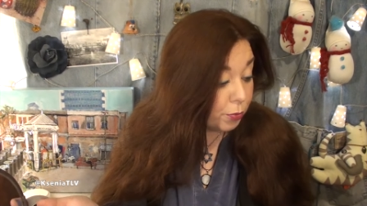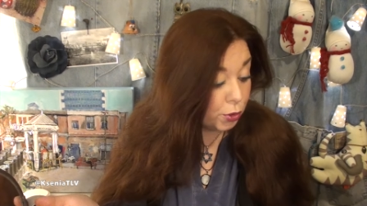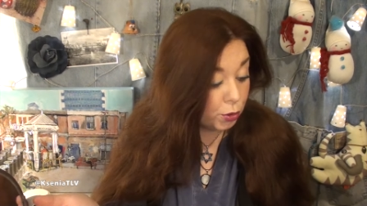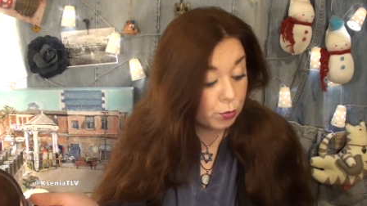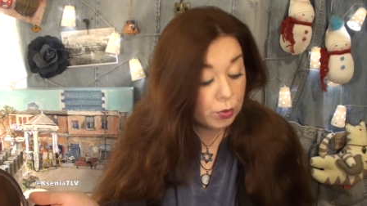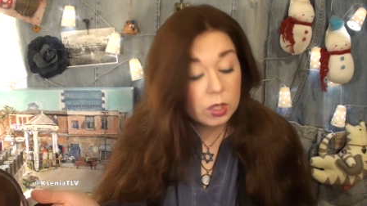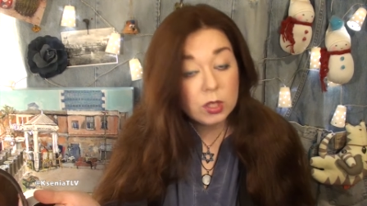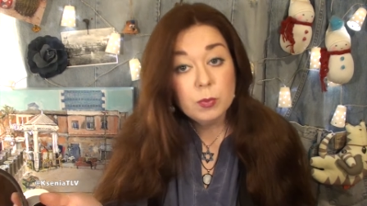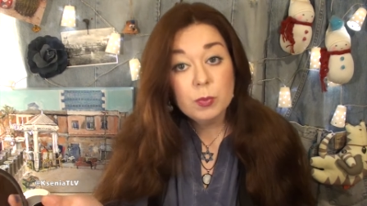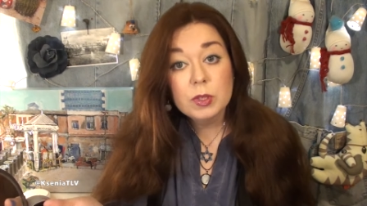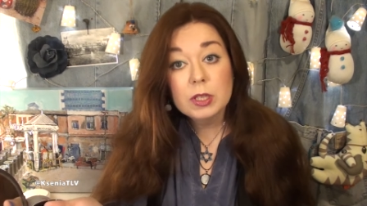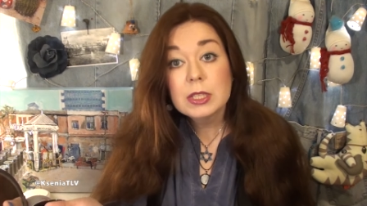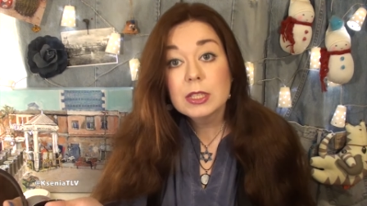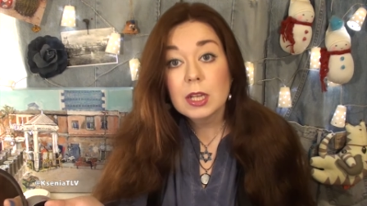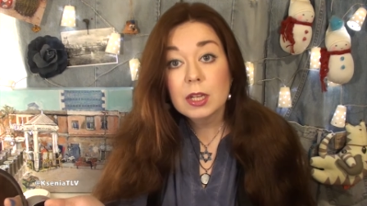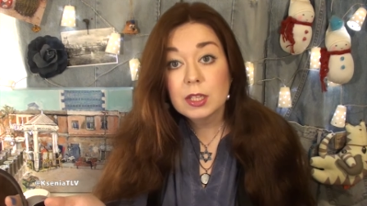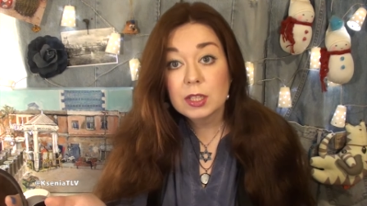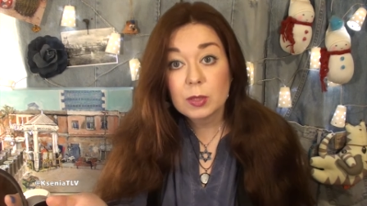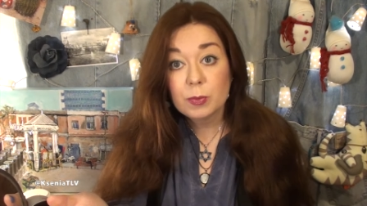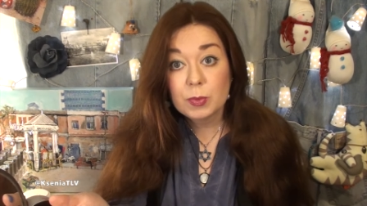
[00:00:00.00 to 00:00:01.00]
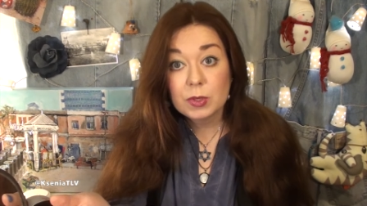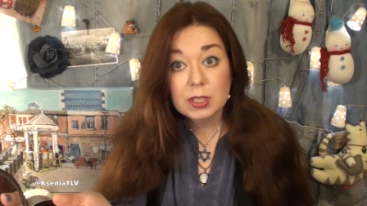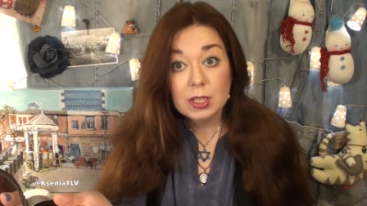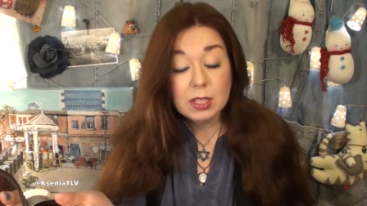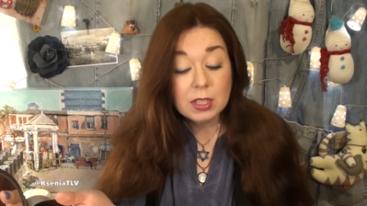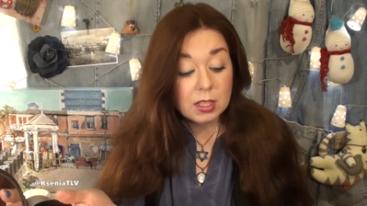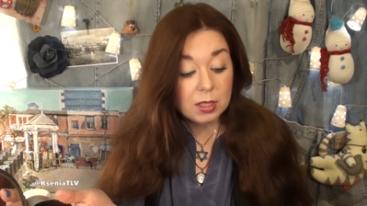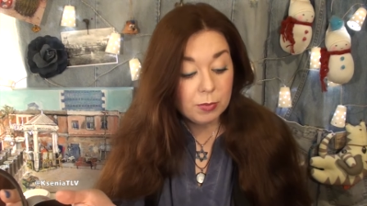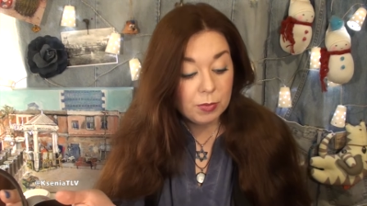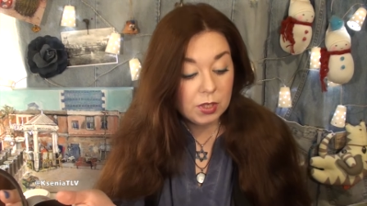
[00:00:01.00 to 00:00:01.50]
Почему-то они перестали это
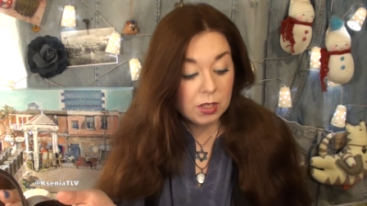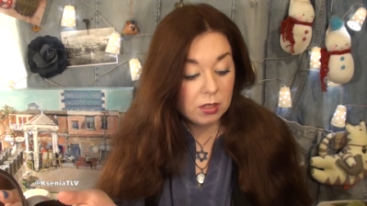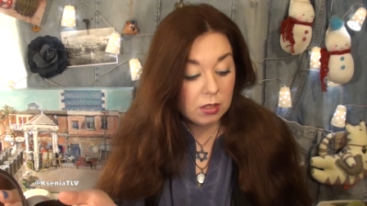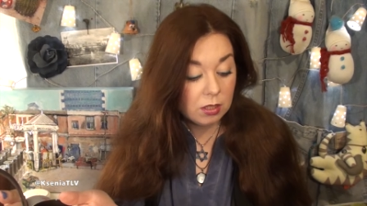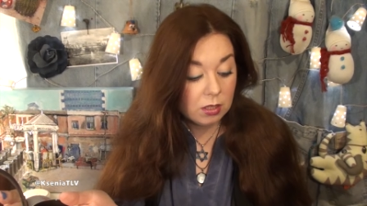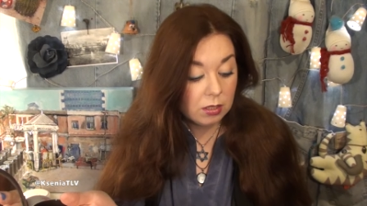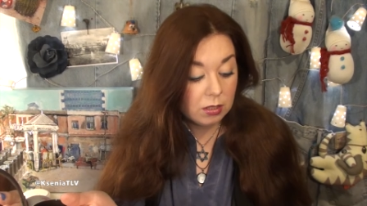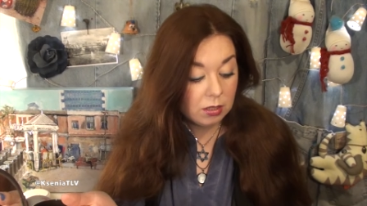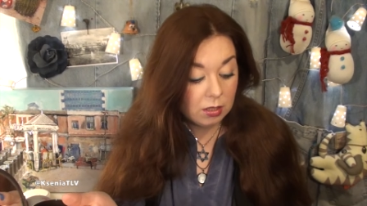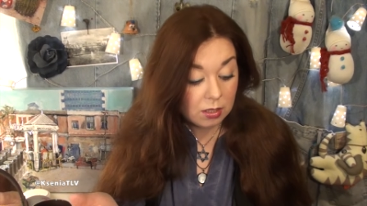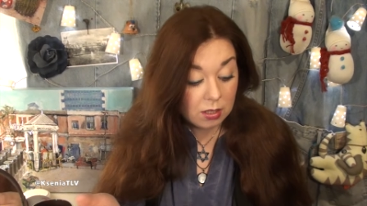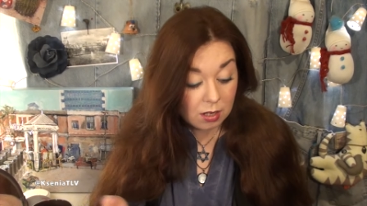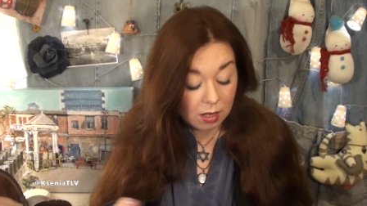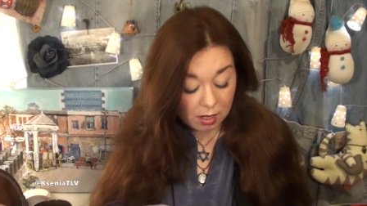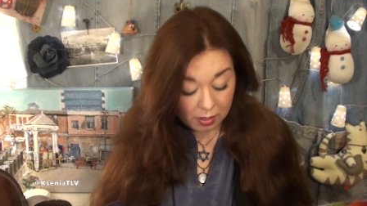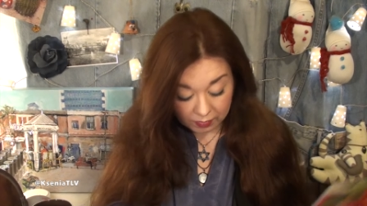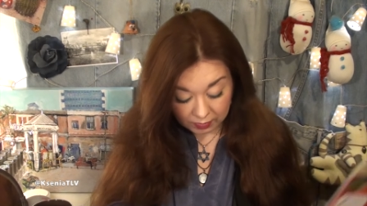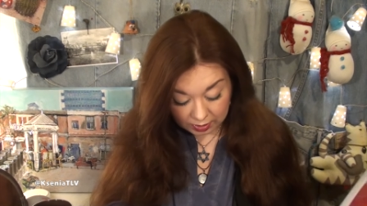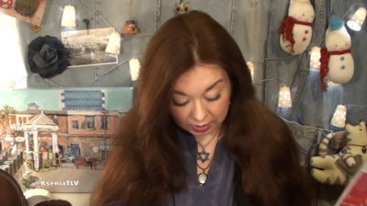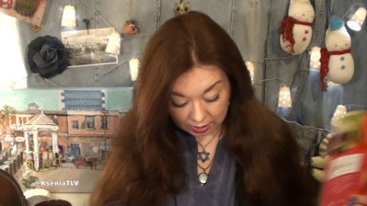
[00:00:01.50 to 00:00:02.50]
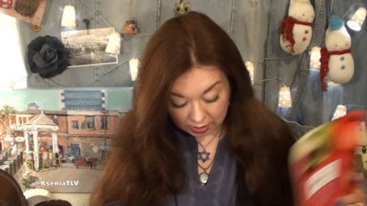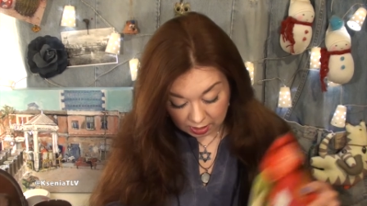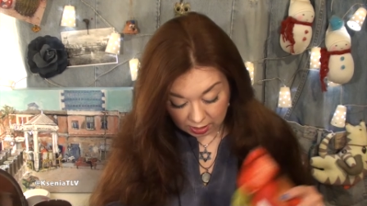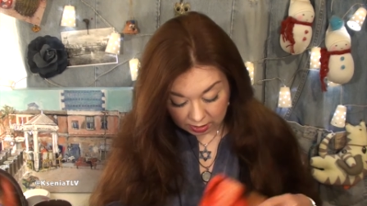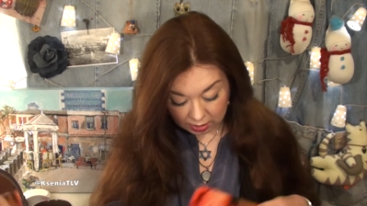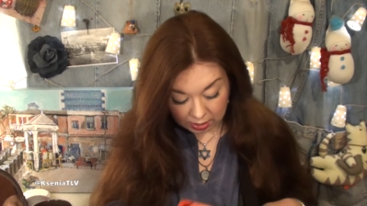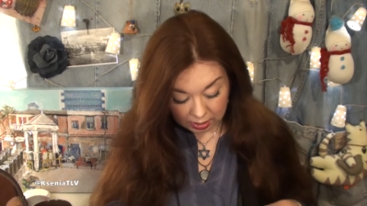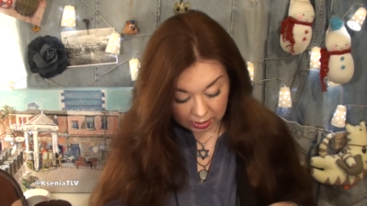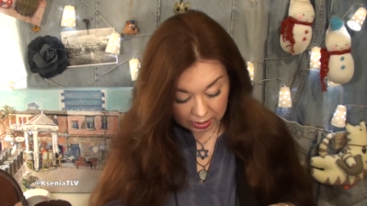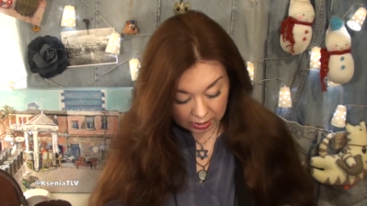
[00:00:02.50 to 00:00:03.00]
писать, и мне это не нравится.
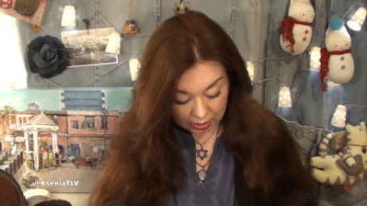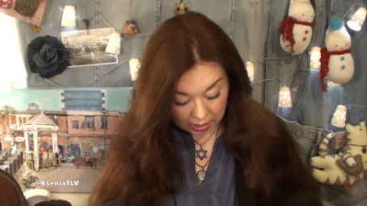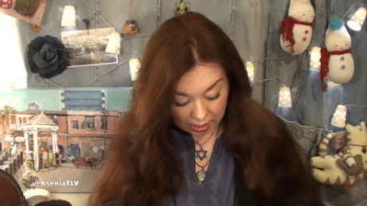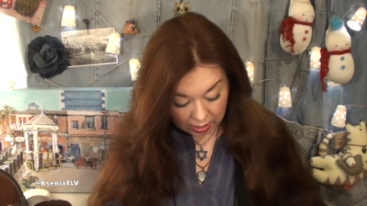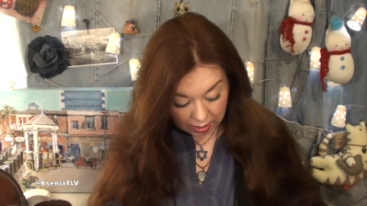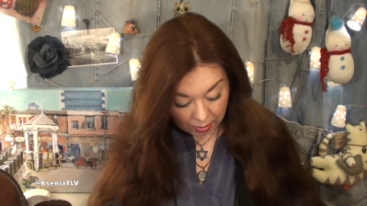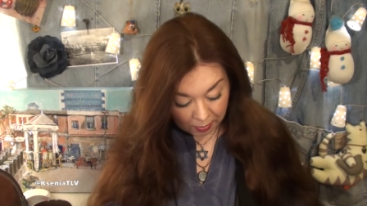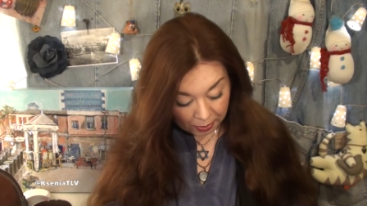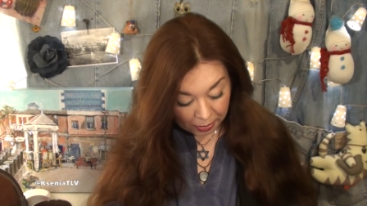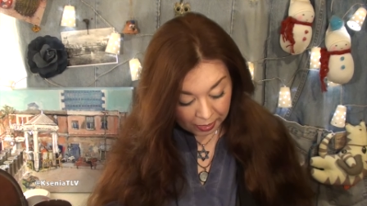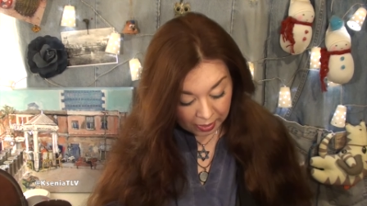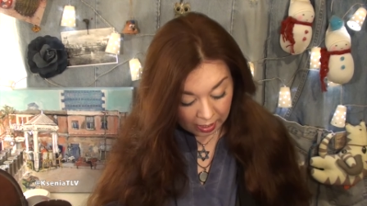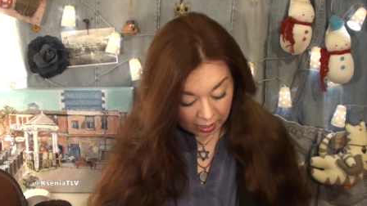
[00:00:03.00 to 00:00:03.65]
Как-то это странно.